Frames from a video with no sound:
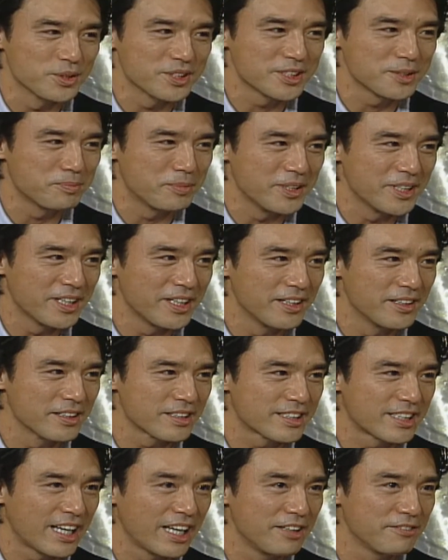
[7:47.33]
我是比较
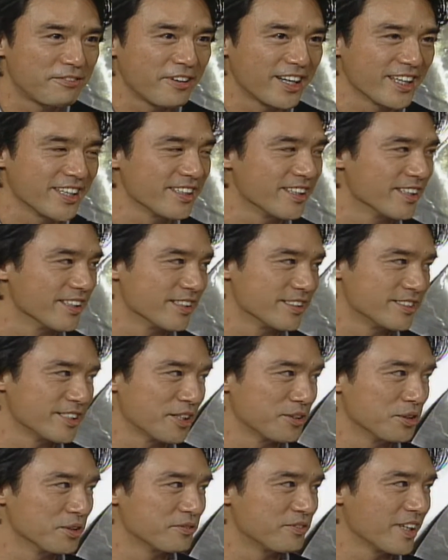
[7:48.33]
开放一点的
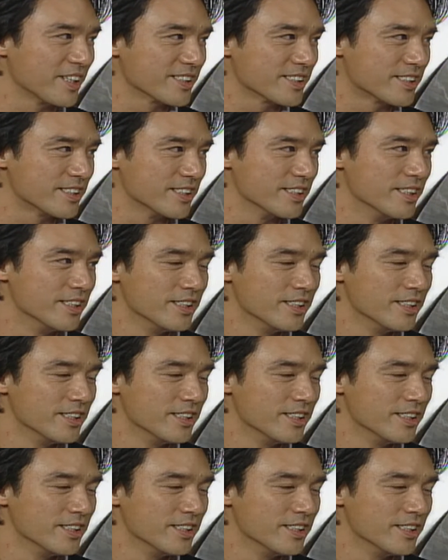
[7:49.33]
教育方式。